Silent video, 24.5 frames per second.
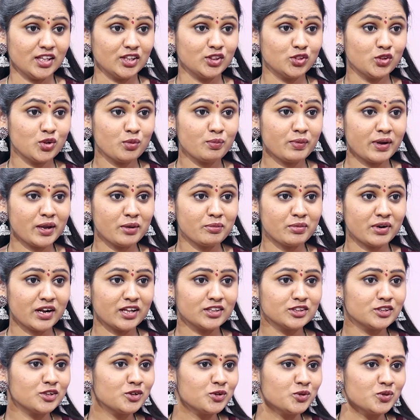ఎంతో
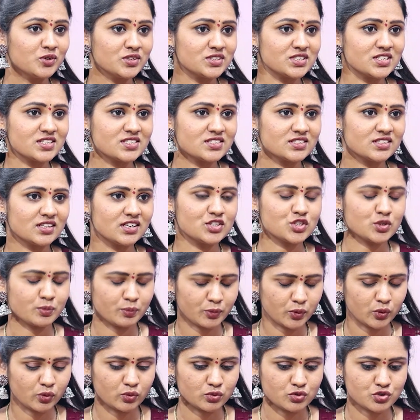భయభ్రాంతులకు గురి చేస్తుందనే
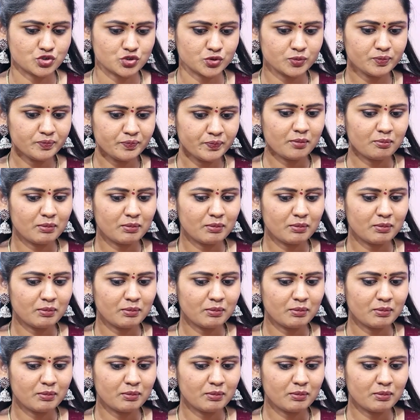చెప్పుకోవచ్చు